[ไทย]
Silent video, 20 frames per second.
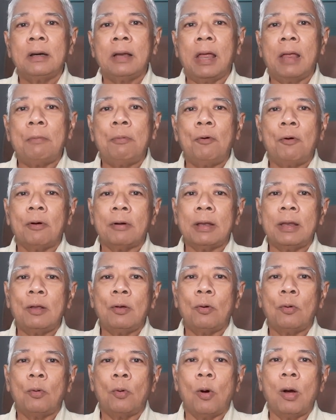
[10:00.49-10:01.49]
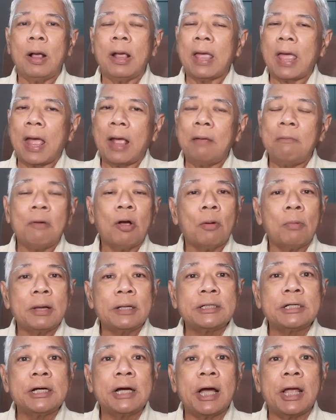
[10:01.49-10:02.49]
ไอ้พวกที่หัวแข็งมันก็ไม่เชื่อ